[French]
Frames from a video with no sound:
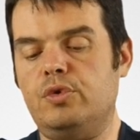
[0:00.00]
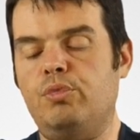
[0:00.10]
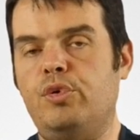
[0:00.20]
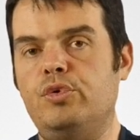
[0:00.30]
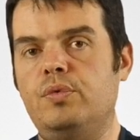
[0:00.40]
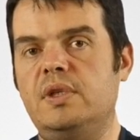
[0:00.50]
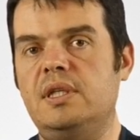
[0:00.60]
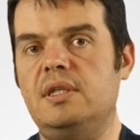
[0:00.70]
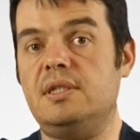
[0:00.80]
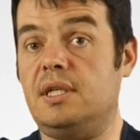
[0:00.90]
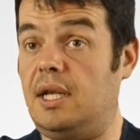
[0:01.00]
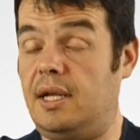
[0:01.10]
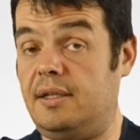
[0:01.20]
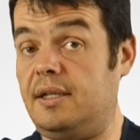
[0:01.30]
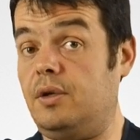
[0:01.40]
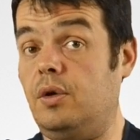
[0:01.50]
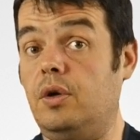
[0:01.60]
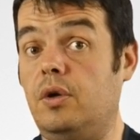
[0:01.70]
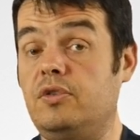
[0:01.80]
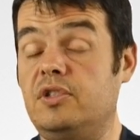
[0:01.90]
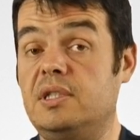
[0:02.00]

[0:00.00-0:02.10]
ce produit, ce qu'il a à l'intérieur,